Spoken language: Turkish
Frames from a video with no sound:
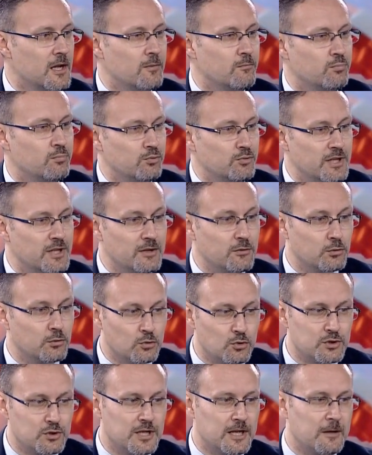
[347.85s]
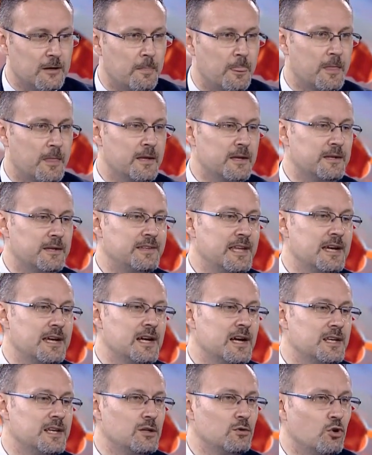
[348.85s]
Bunlar olursa e, tek
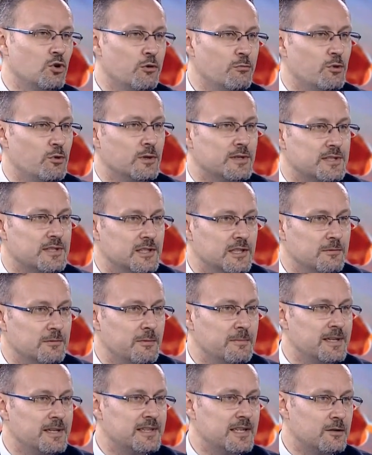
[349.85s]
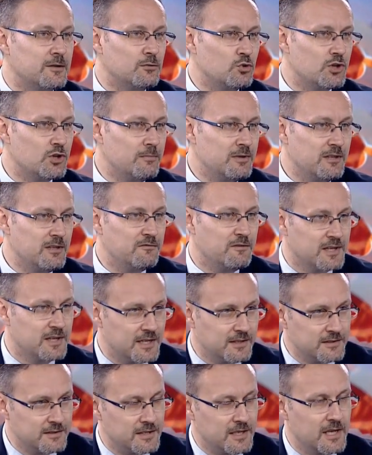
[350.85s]
hane görme olasılığı bir miktar düşebilir
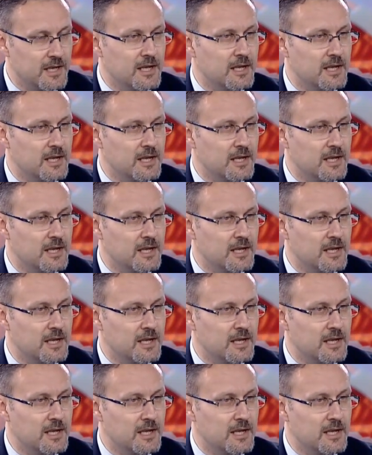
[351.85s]
fakat